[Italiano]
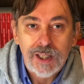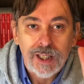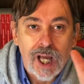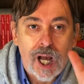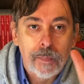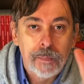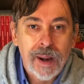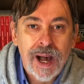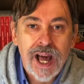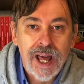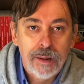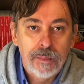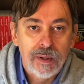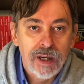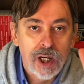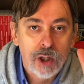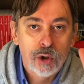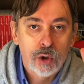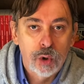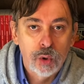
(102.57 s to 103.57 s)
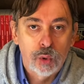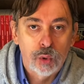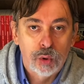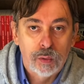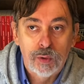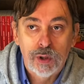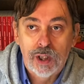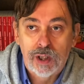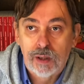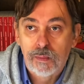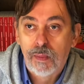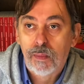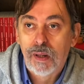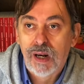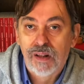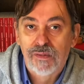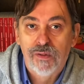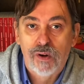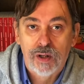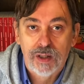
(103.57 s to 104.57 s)
a Parma in assoluto, voi direte
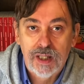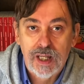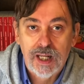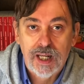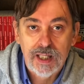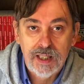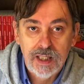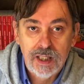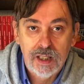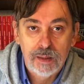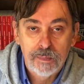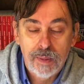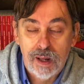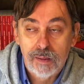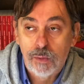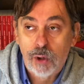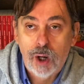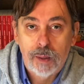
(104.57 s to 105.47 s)
bella forza la Gazzetta di Parma,